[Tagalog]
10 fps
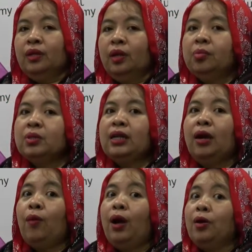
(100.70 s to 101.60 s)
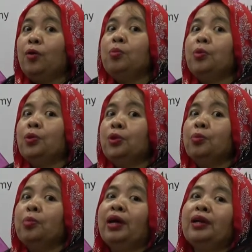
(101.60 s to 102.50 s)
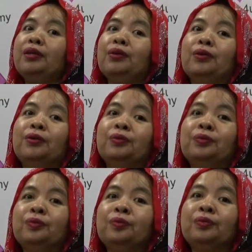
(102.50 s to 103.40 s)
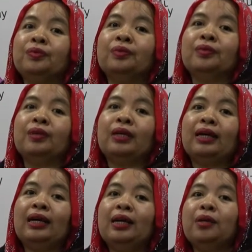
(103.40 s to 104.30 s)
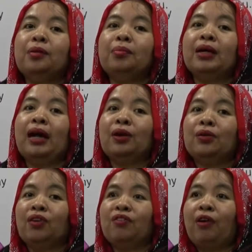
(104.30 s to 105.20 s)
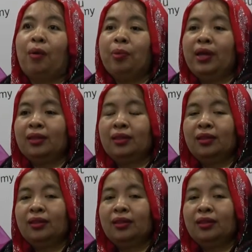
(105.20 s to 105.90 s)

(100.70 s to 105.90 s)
Tapos, araw-araw po yung pera nyo ay magkakaroon ng profit.